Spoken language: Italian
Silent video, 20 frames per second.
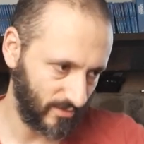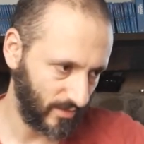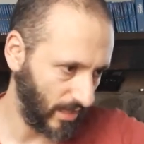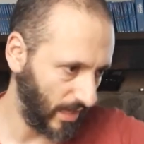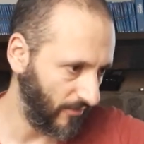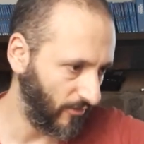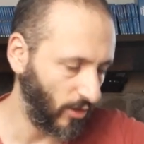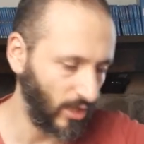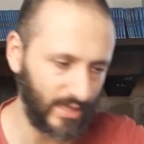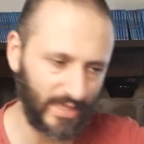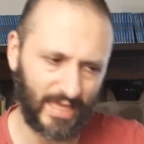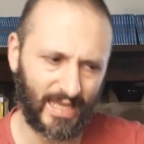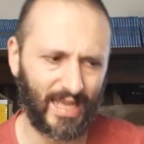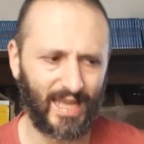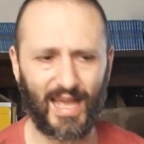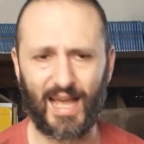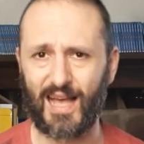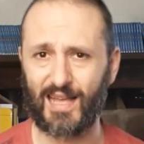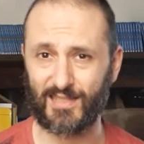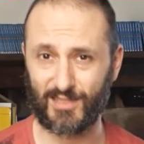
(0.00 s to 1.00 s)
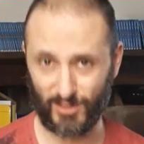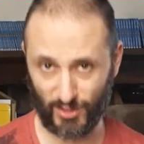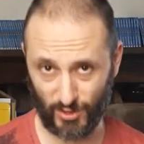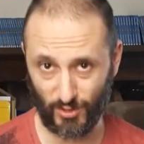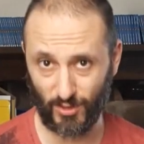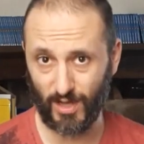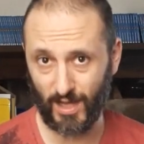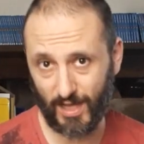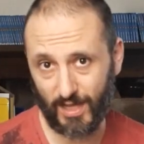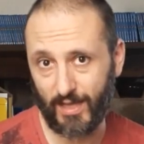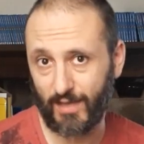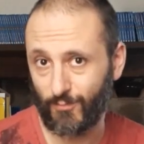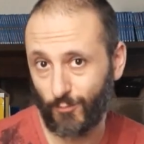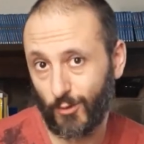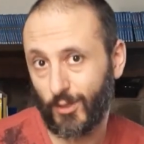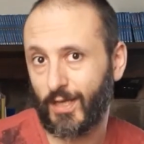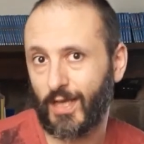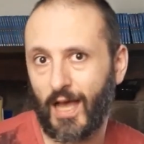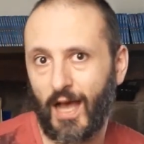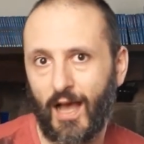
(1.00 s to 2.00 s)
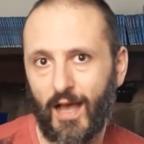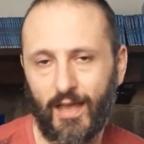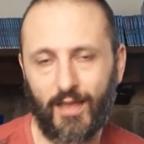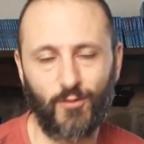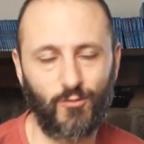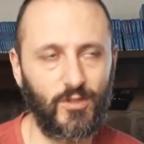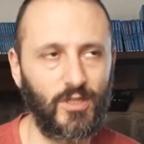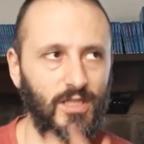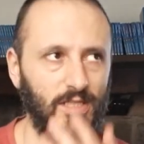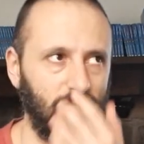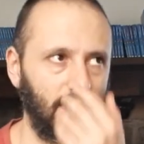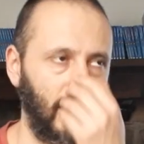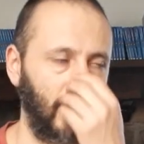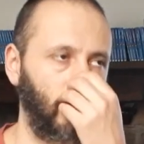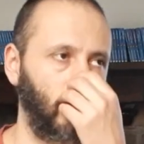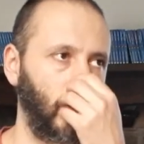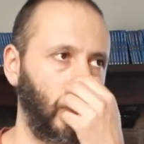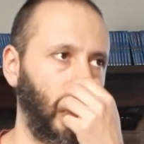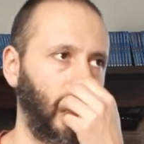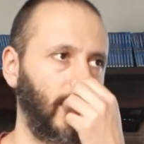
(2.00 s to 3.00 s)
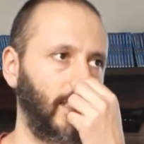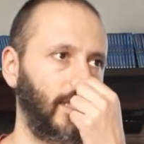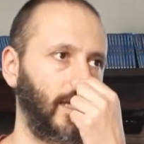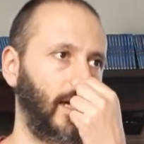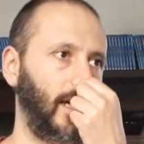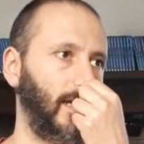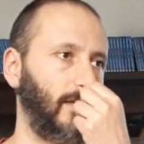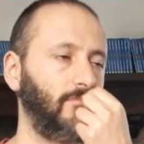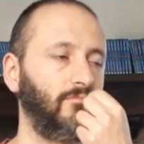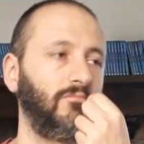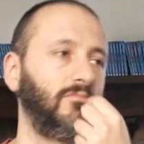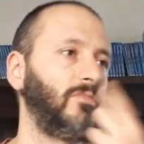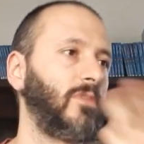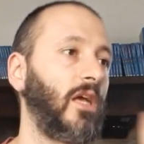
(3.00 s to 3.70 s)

a volte crasso, anche volgare, utilizza la volgarità,